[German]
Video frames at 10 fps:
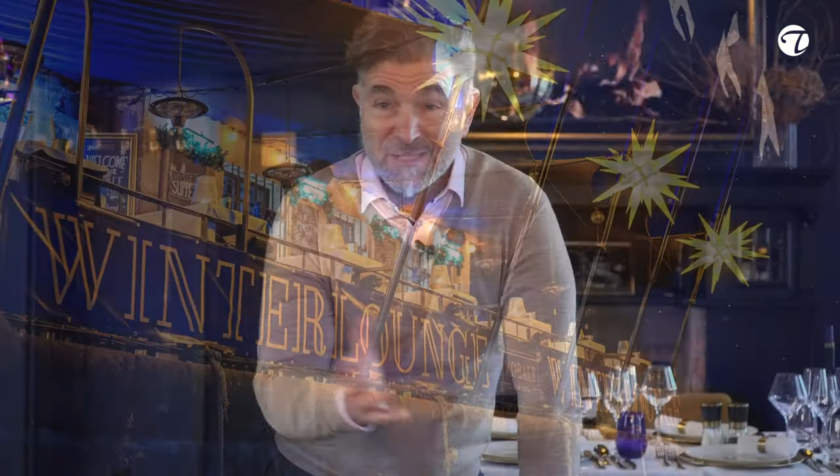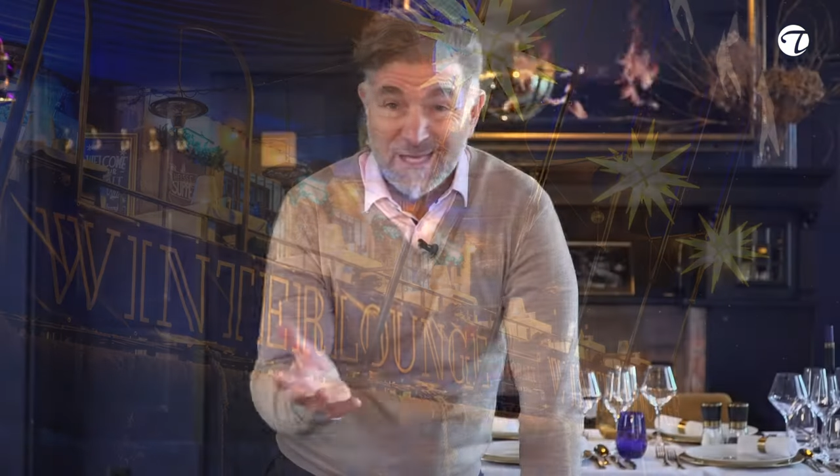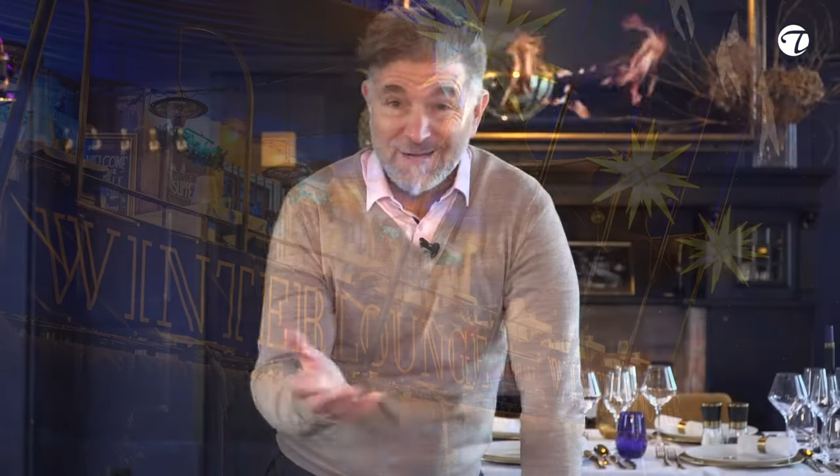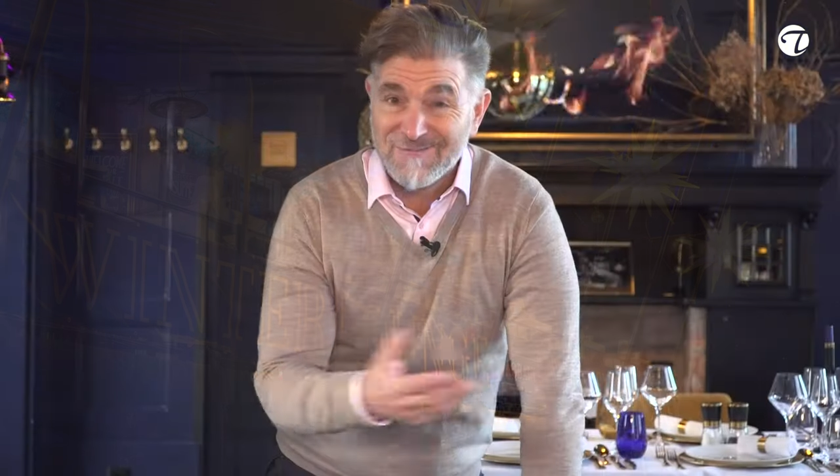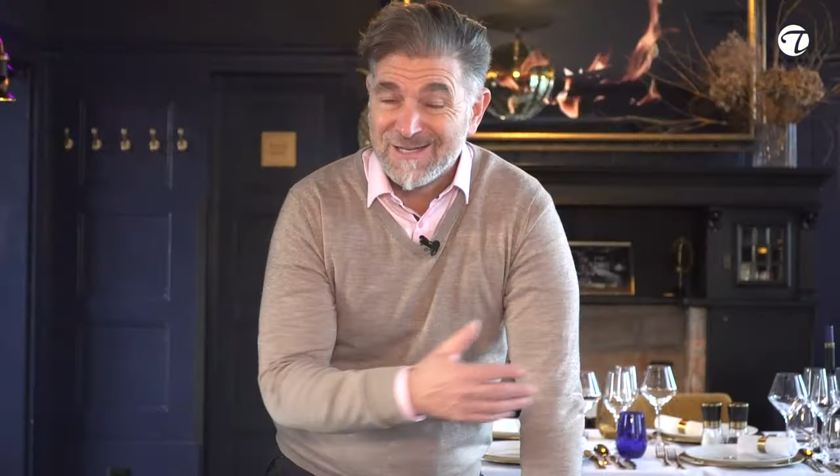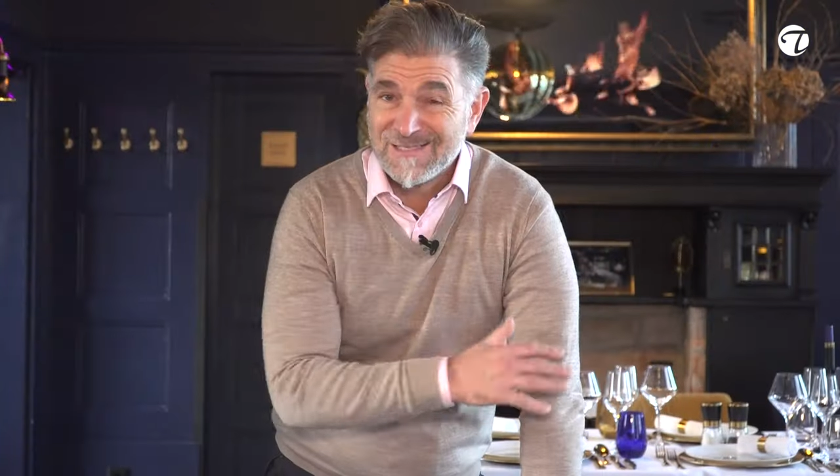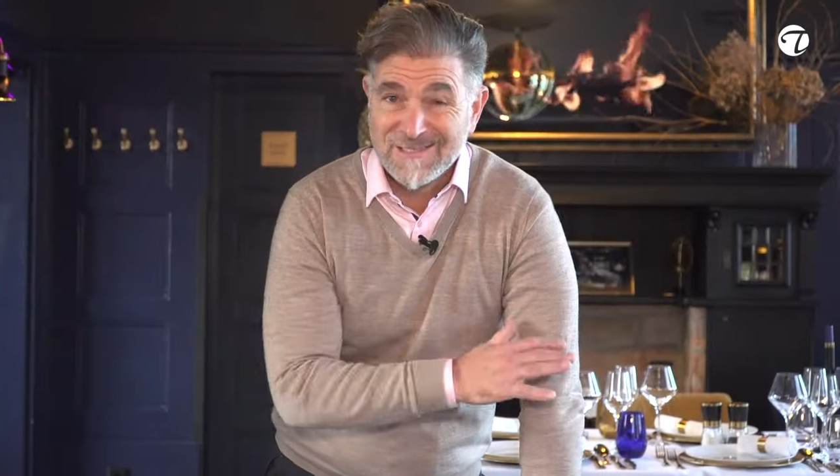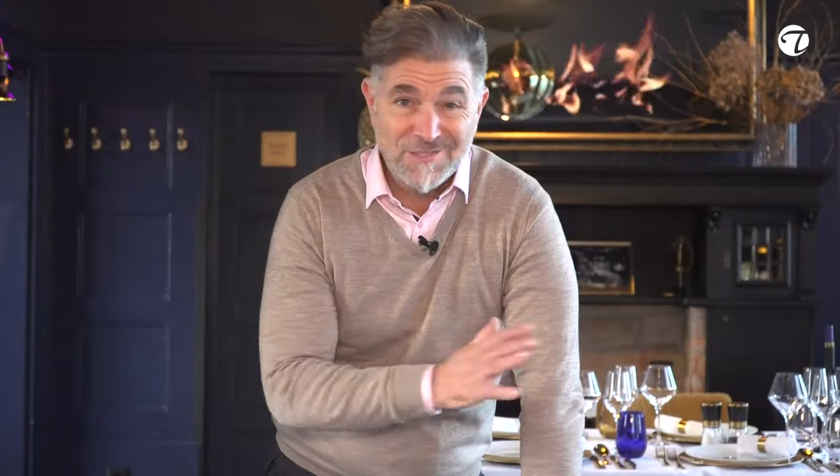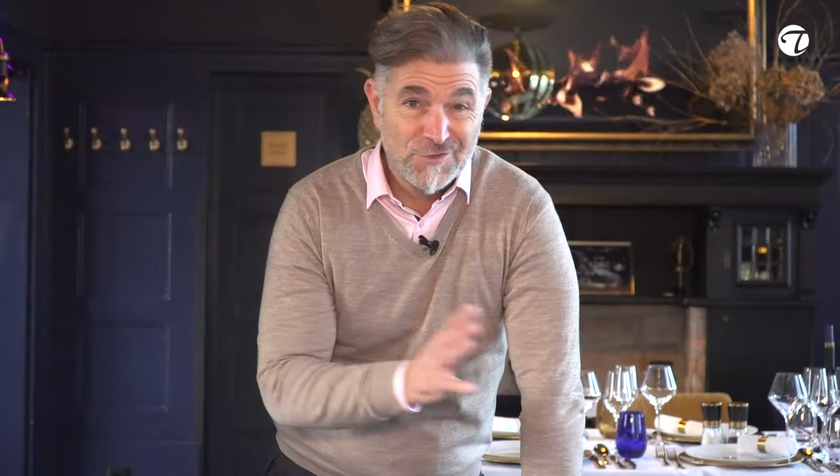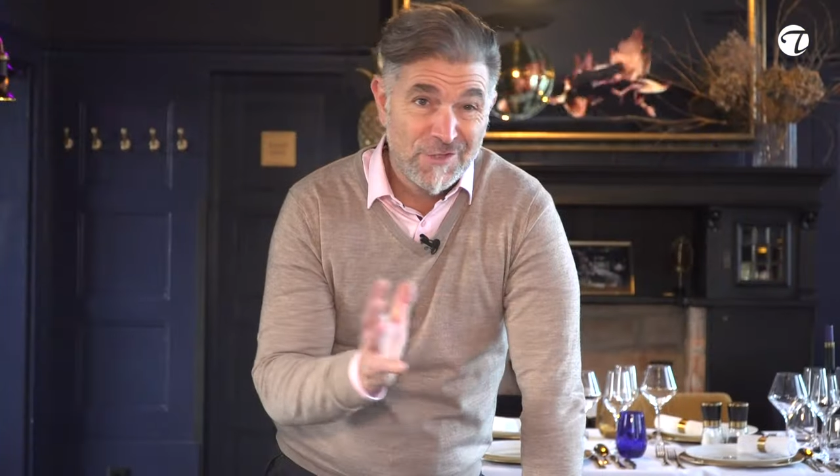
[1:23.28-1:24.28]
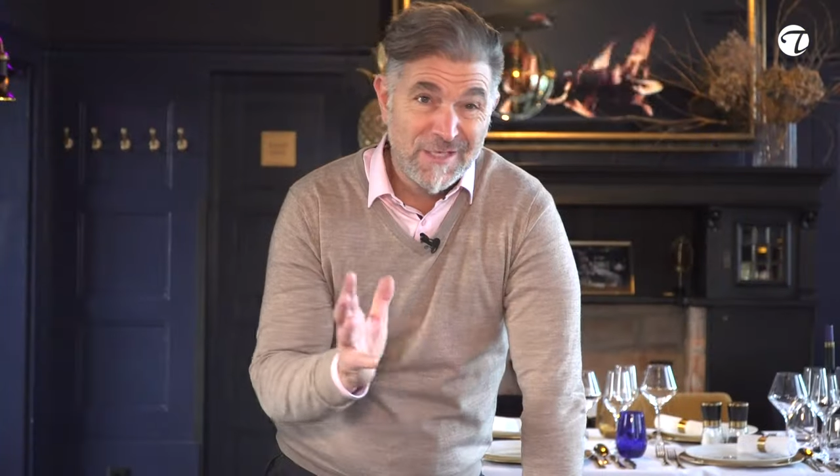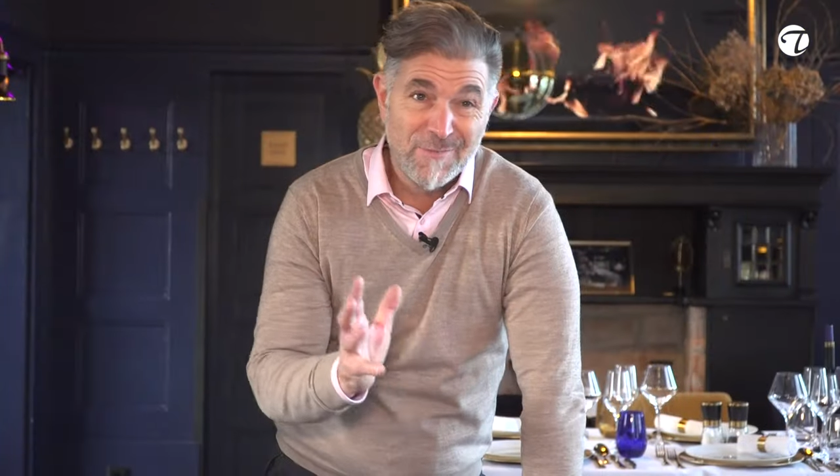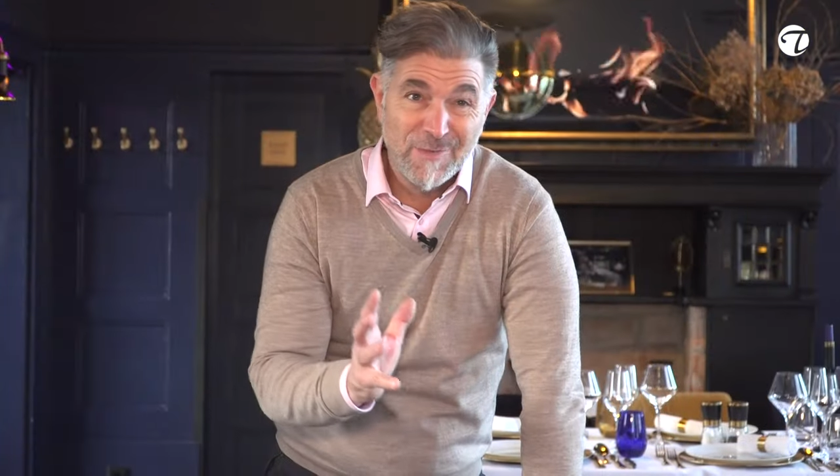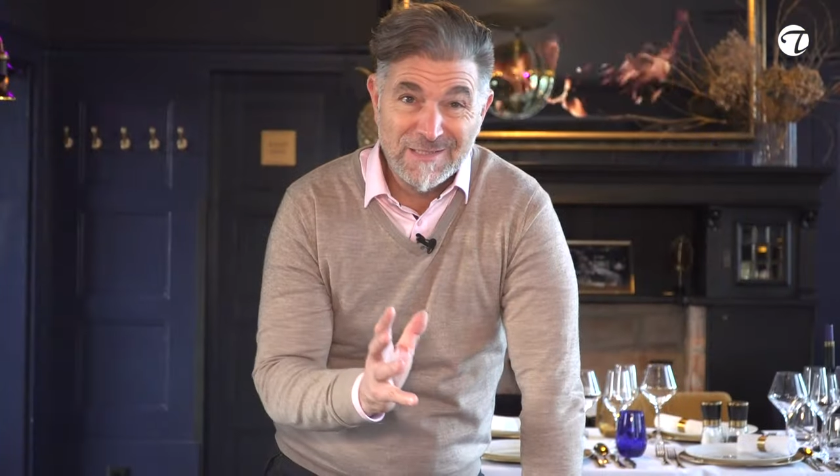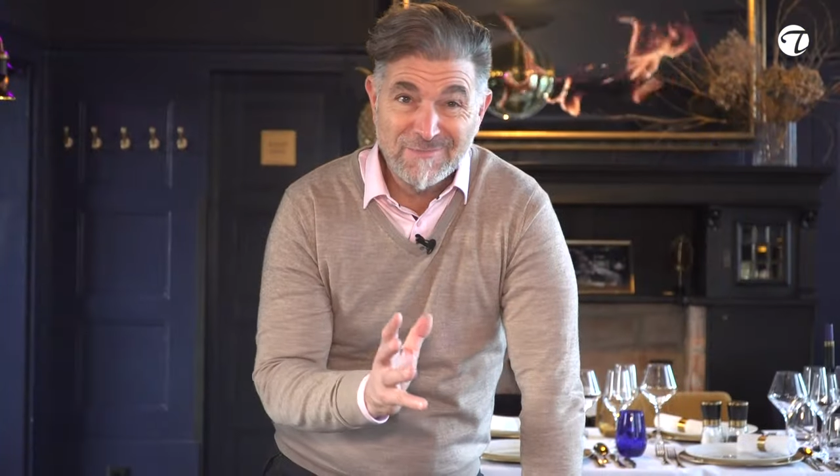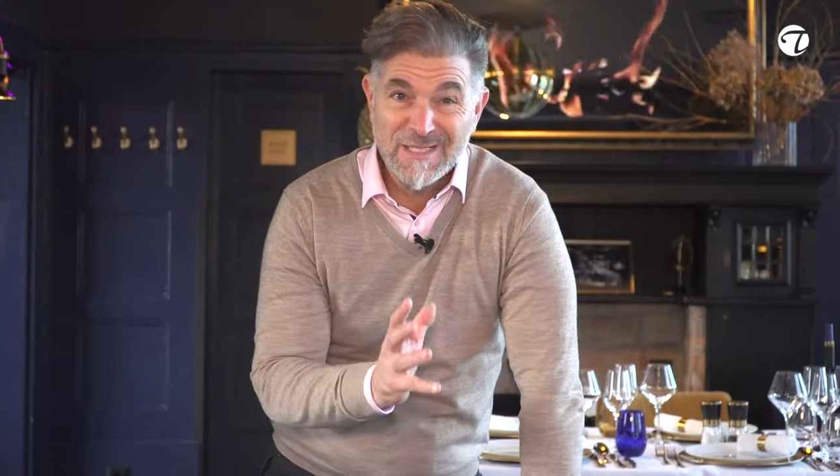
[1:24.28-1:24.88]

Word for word: kennt, weiß, dass ich schon immer dem